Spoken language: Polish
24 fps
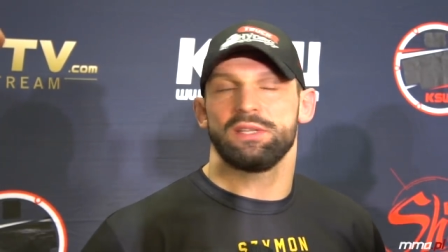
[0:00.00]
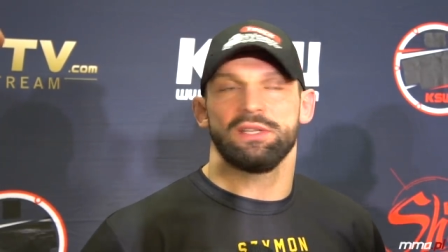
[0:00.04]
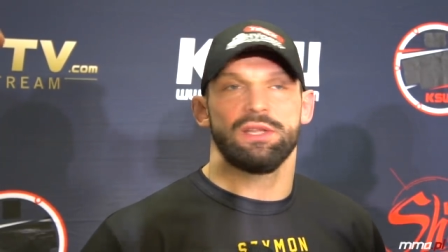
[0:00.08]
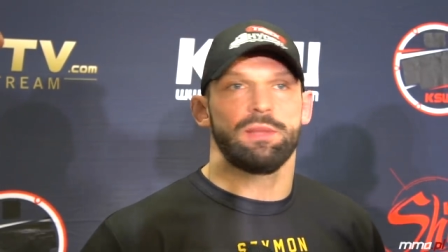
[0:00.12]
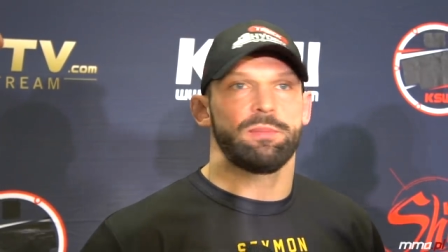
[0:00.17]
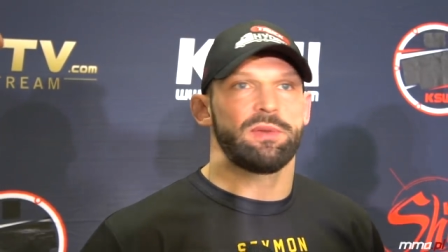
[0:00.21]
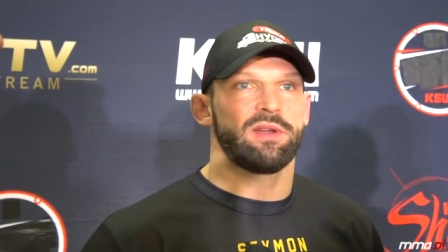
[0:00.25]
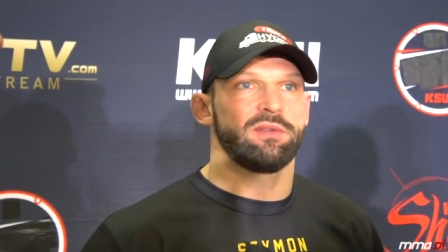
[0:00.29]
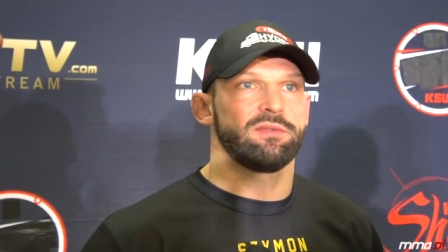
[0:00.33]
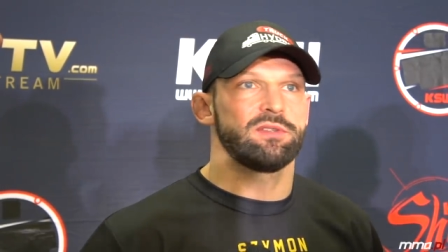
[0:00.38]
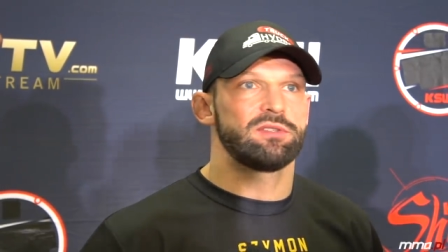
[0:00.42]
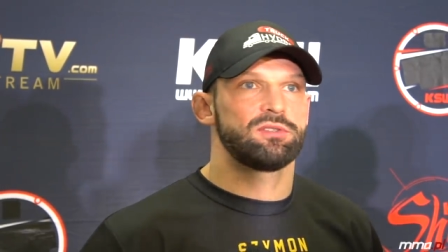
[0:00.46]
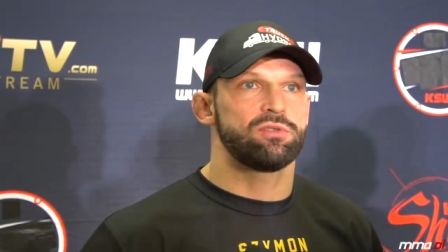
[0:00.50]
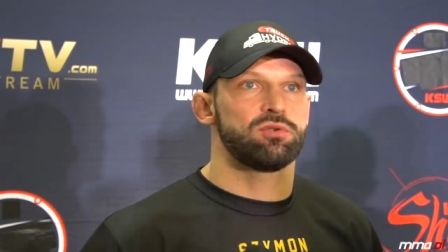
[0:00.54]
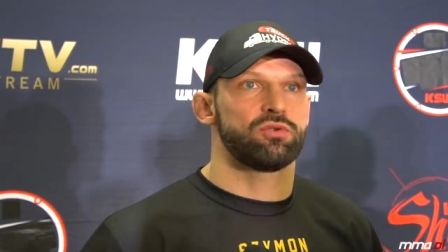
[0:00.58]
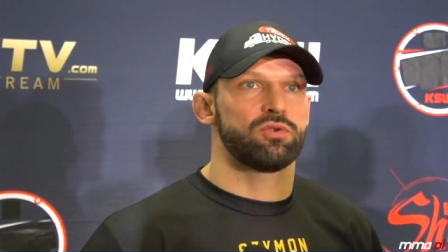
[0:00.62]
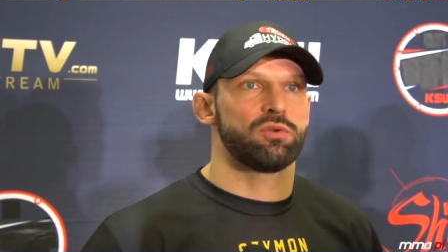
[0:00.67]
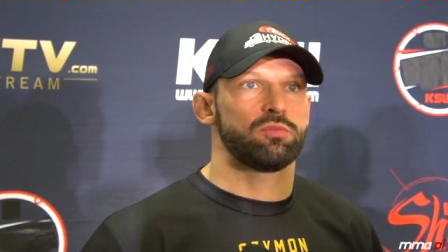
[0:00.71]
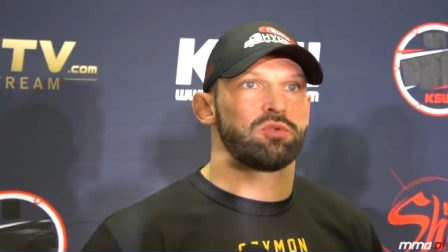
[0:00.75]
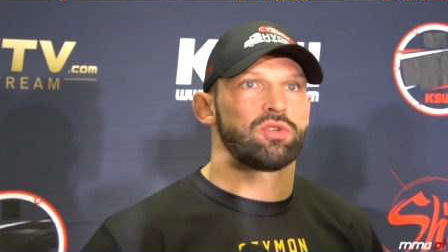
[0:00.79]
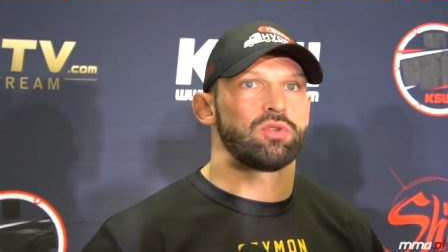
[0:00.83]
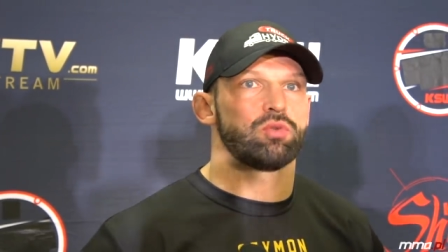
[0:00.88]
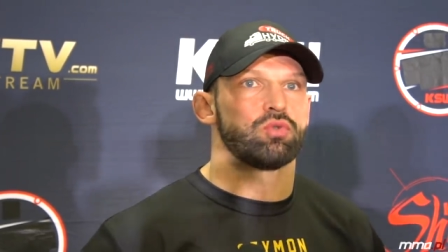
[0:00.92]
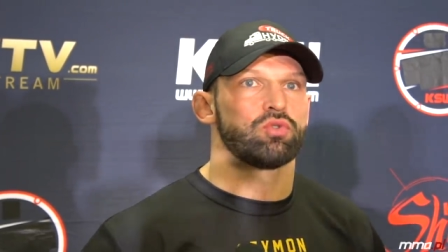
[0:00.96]
Ja naprawdę
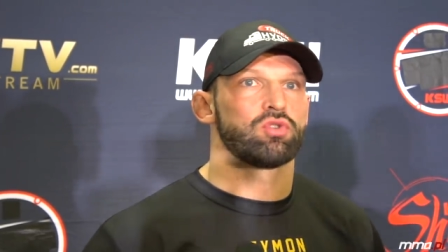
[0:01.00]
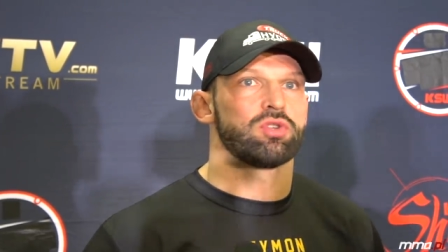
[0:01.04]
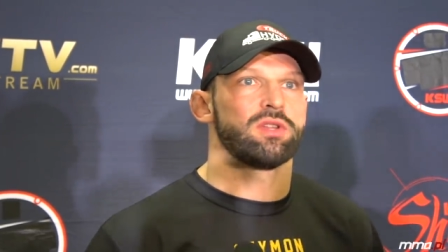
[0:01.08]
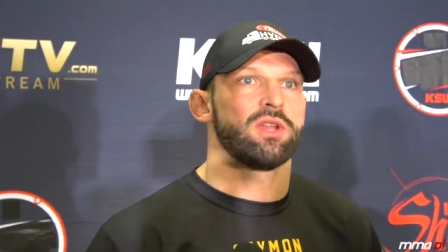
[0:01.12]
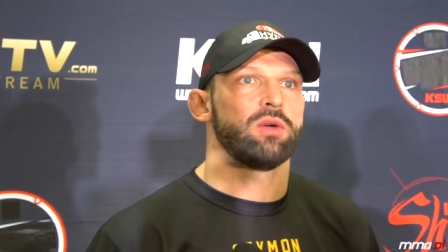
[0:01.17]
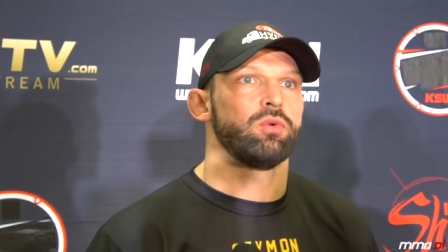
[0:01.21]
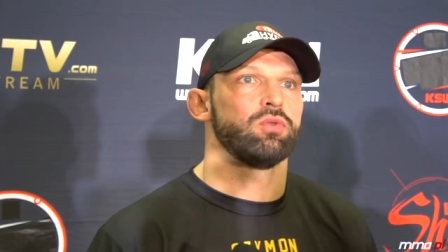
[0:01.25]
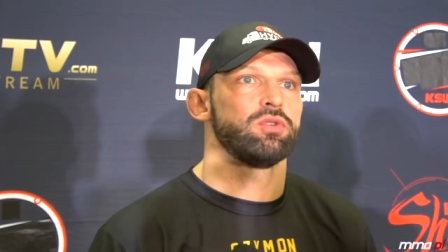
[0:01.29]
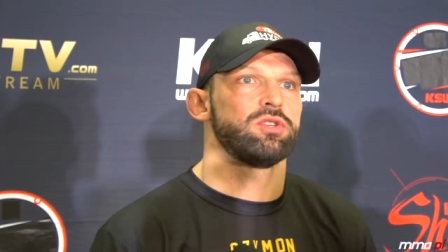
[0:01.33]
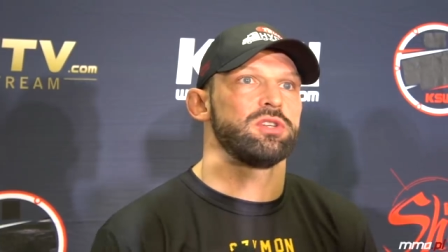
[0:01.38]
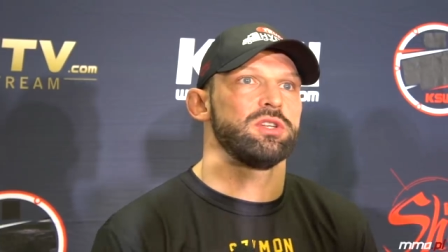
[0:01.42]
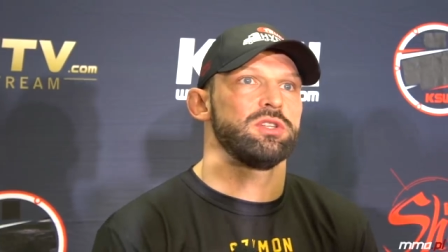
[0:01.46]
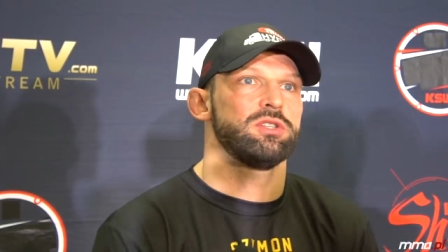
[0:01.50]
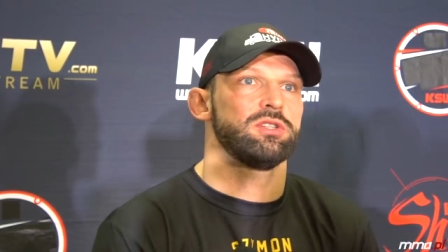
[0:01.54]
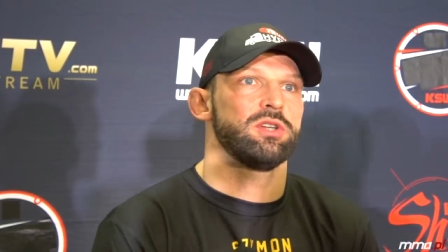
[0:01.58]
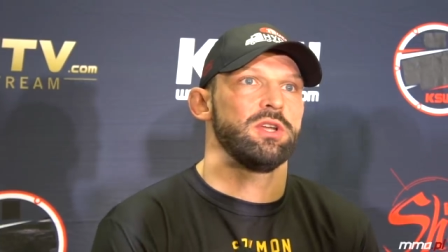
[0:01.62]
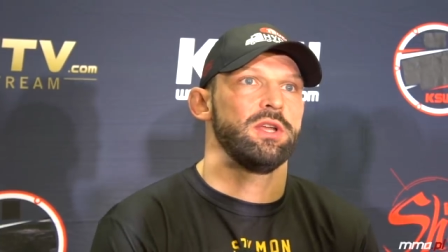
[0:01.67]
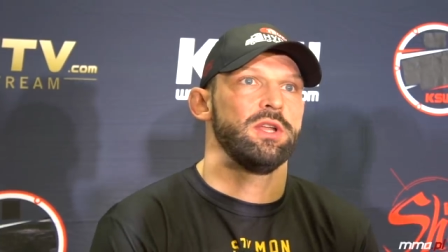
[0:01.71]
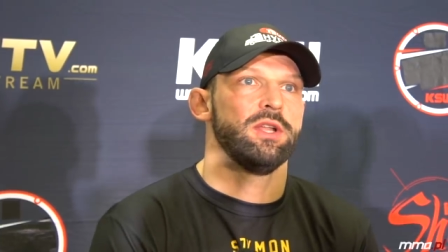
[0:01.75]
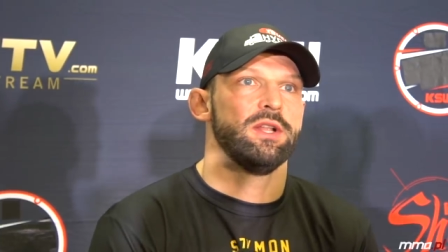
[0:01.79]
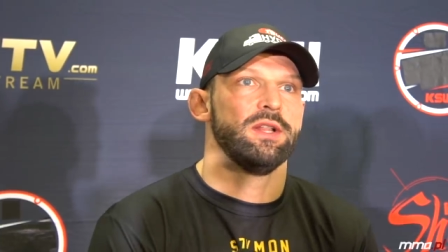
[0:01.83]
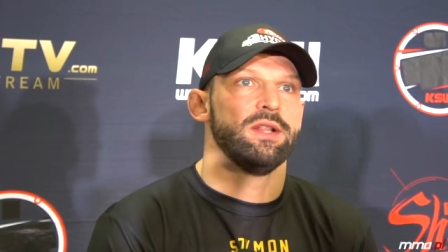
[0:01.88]
zdążyłem się dużo nauczyć,